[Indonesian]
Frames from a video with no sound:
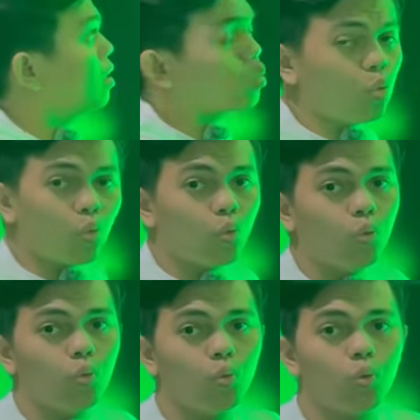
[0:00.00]
Wih,
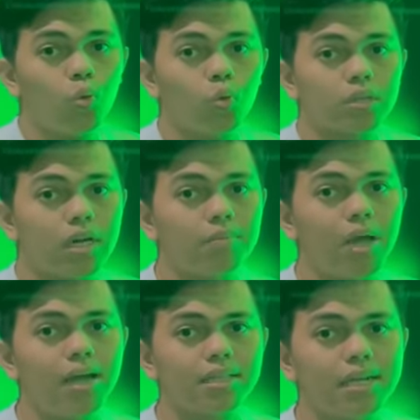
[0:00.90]
terang
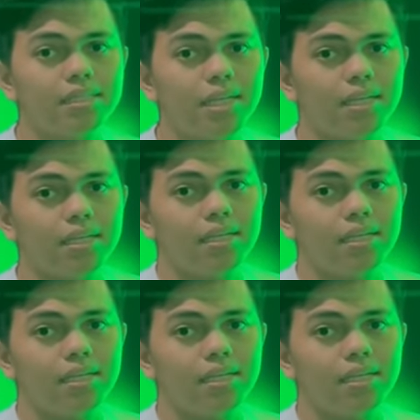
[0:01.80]
banget gak sih?